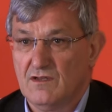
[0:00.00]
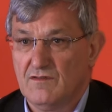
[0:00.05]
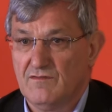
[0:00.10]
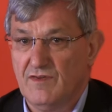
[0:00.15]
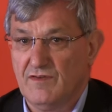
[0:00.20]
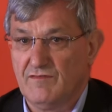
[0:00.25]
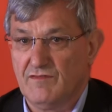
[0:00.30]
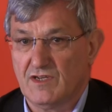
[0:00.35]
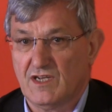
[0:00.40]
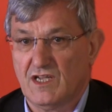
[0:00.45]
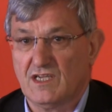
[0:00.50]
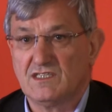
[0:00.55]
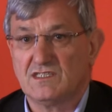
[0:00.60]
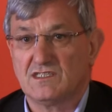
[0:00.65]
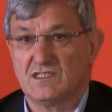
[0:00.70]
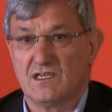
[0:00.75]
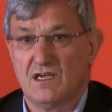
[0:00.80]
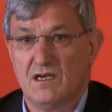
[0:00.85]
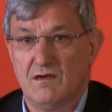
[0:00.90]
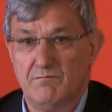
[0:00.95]
Wenn wir
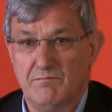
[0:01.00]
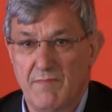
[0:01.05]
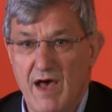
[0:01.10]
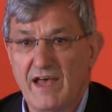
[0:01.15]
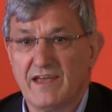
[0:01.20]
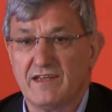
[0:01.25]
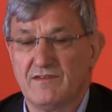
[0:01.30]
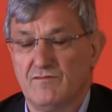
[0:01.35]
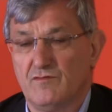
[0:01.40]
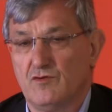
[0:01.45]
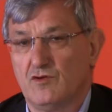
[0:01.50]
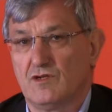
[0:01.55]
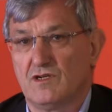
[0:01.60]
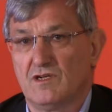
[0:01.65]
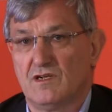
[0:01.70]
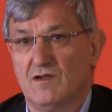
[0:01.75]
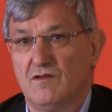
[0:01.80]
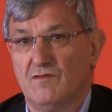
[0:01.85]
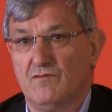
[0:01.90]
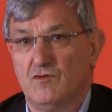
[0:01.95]
das machen
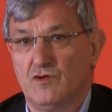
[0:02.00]
würden,